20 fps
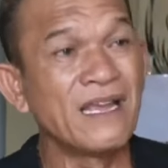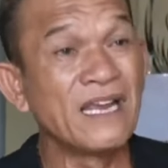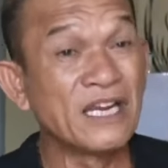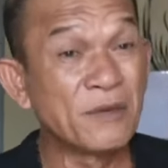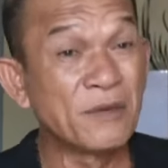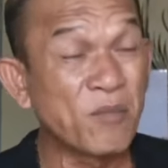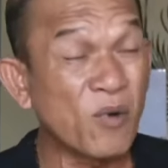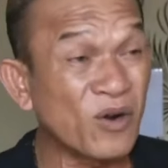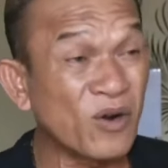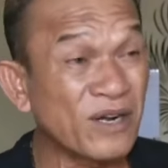
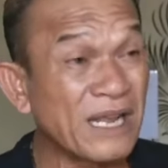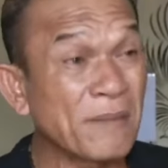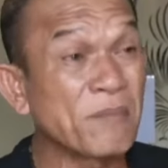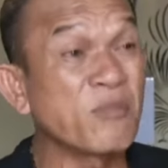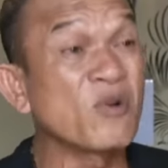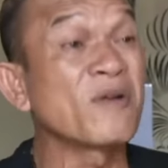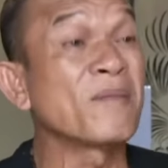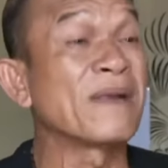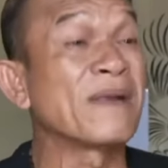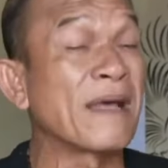Di Polda
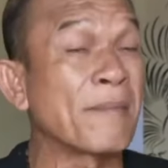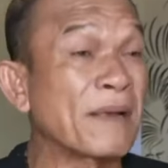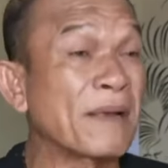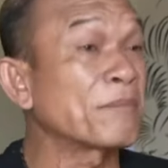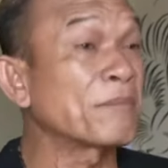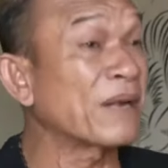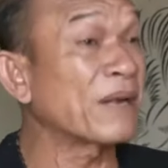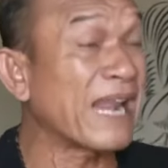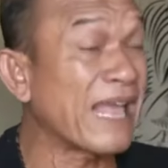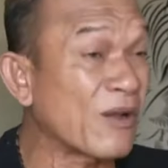pun
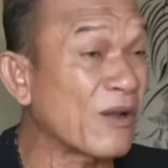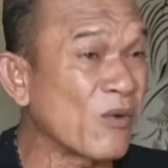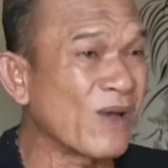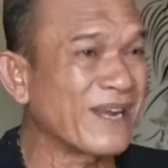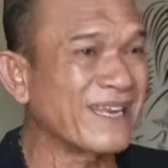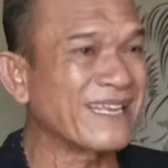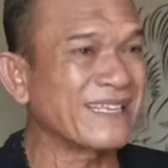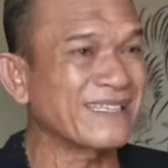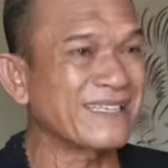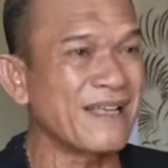mendapat
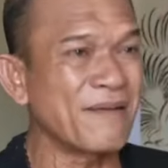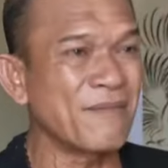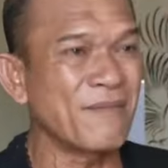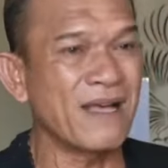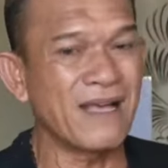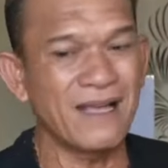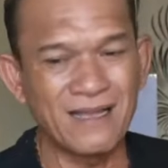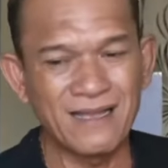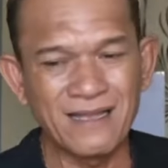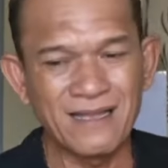perlakuan yang sama.